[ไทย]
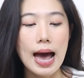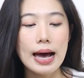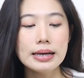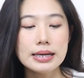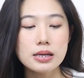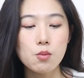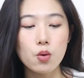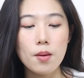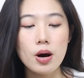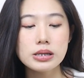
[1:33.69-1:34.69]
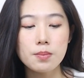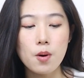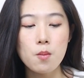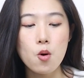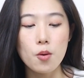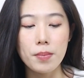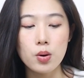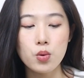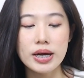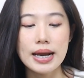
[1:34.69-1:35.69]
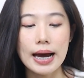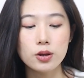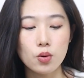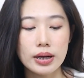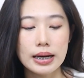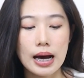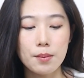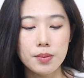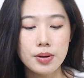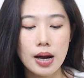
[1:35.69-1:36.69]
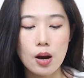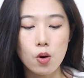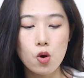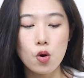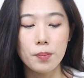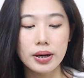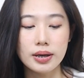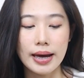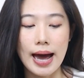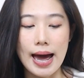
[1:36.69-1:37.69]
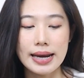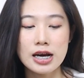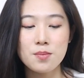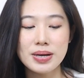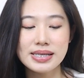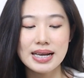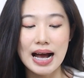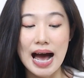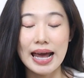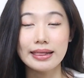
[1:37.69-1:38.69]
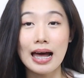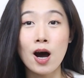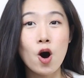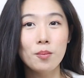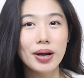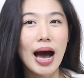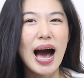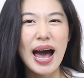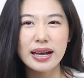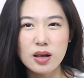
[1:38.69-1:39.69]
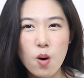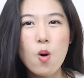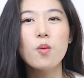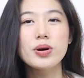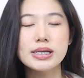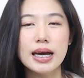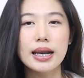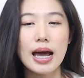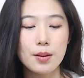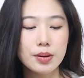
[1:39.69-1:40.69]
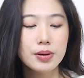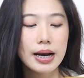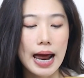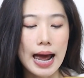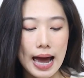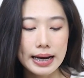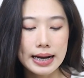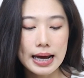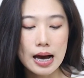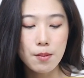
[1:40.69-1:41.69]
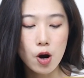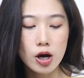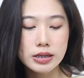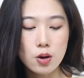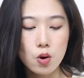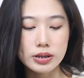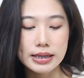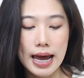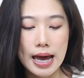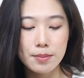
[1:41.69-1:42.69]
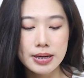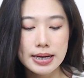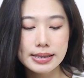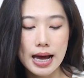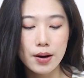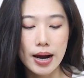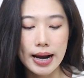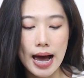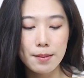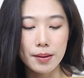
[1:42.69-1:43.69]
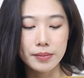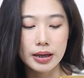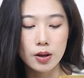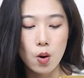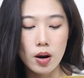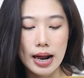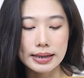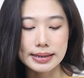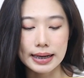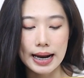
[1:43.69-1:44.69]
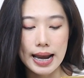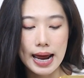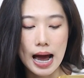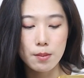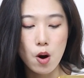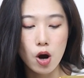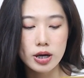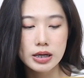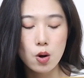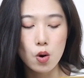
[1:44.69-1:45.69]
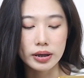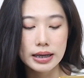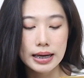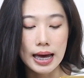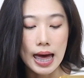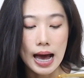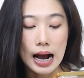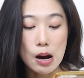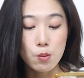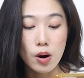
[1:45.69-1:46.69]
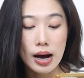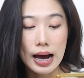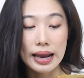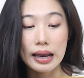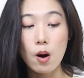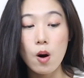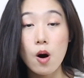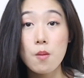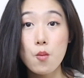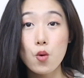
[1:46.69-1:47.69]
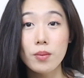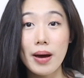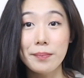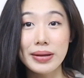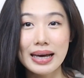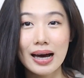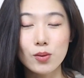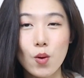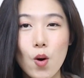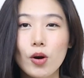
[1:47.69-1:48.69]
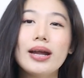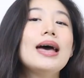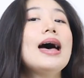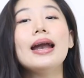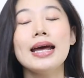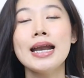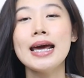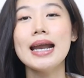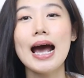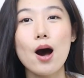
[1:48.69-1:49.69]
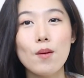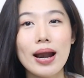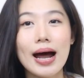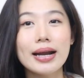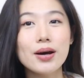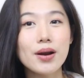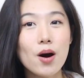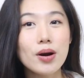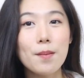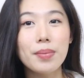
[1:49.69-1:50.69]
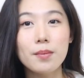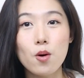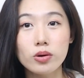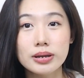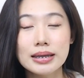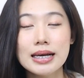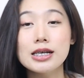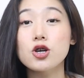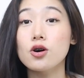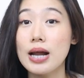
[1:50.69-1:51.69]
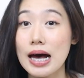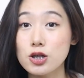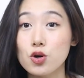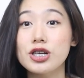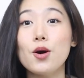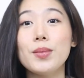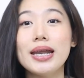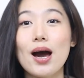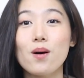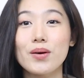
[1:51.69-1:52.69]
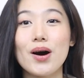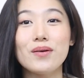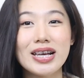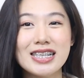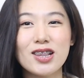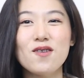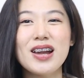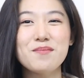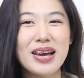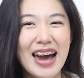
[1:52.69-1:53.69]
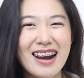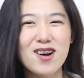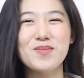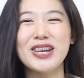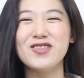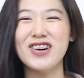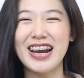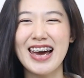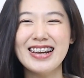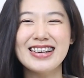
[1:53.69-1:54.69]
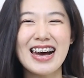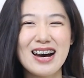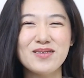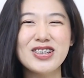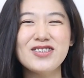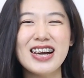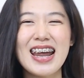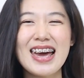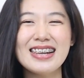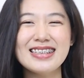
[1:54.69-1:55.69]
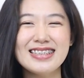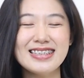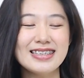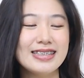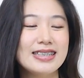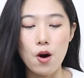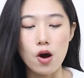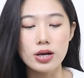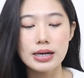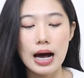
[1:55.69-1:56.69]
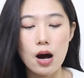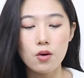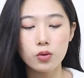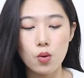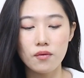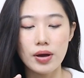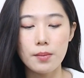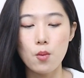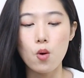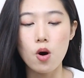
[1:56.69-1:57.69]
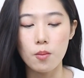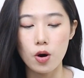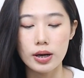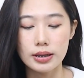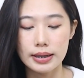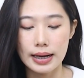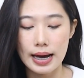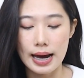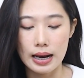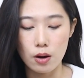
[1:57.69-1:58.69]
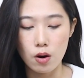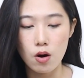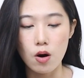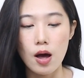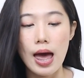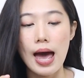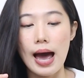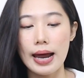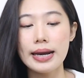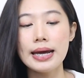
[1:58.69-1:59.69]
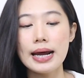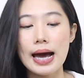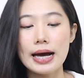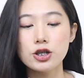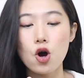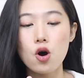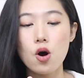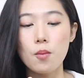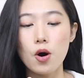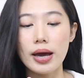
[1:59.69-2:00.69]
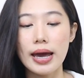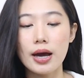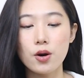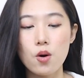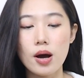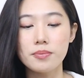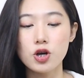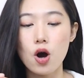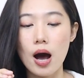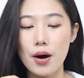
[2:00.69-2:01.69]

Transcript: อ่ะสมมติว่าพลอยจะโปรโมทเป็นหวีไดร์ตัวนี้นะคะเพื่อนๆเราก็กดไปเลยอ่ะอันนี้ก็เป็นสินค้าเอ็กซ์ตร้าคอมนะคะให้ต้อง หกเปอร์เซ็นต์ นะคะเพื่อนๆนะอันนี้นะคะพลอยก็จะกดแชร์เพื่อสร้างรายได้แบบนี้เนาะหลังจากนั้นนะคะพลอยก็จะกดที่คำว่าคัดลอกข้อมูลแบบนี้ค่ะทุกคนทีนี้นะคะเวลาที่เรานำไปโพสที่ช่องทางโซเชียลมีเดียของเราเนี่ยจะต้องทำยังไงเราไปดูกันได้เลยค่ะไปดูกันได้เลยพลอยก็จะเข้าตัว Facebook ของพลอยเลยนะคะแล้วก็อันนี้นะคะช่องของพลอยเองเนาะกับช่อง